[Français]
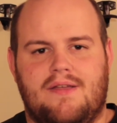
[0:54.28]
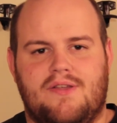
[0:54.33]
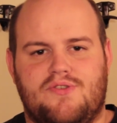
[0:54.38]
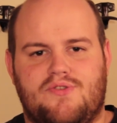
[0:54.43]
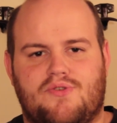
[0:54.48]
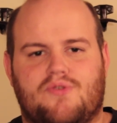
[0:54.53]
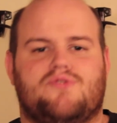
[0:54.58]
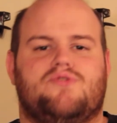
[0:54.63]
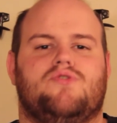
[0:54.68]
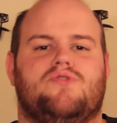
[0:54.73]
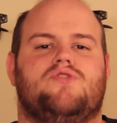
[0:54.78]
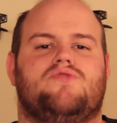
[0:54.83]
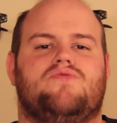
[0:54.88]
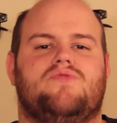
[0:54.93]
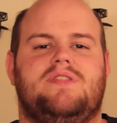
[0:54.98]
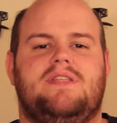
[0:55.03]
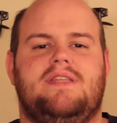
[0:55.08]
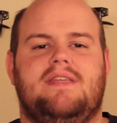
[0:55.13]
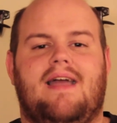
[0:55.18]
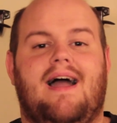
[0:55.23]
Sur ce, je
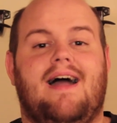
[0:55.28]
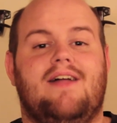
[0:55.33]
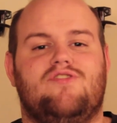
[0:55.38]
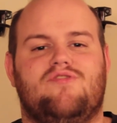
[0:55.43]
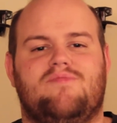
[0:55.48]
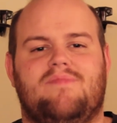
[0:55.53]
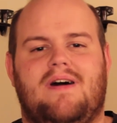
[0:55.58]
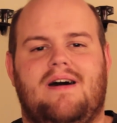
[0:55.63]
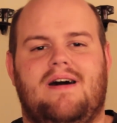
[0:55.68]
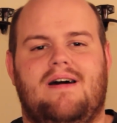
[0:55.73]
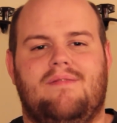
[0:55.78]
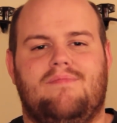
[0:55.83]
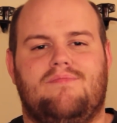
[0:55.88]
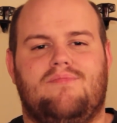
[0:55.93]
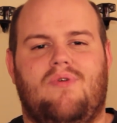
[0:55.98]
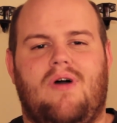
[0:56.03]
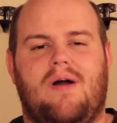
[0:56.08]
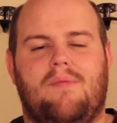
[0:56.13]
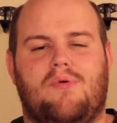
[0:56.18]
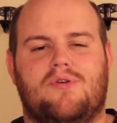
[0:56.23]
vous dis à demain
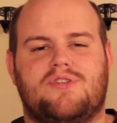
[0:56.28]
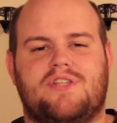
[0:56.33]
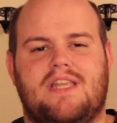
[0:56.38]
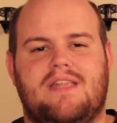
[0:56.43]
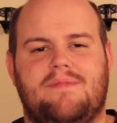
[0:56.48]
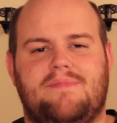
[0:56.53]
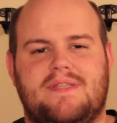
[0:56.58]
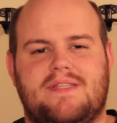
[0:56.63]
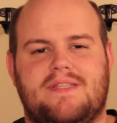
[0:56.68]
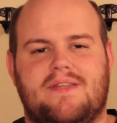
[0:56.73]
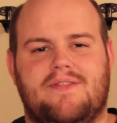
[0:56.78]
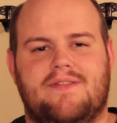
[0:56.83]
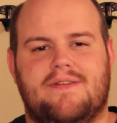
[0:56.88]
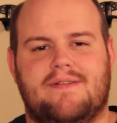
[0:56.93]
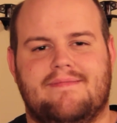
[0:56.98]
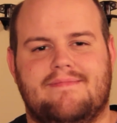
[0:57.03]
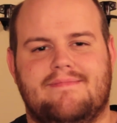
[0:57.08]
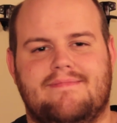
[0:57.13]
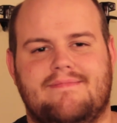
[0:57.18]
pour un prochain épisode.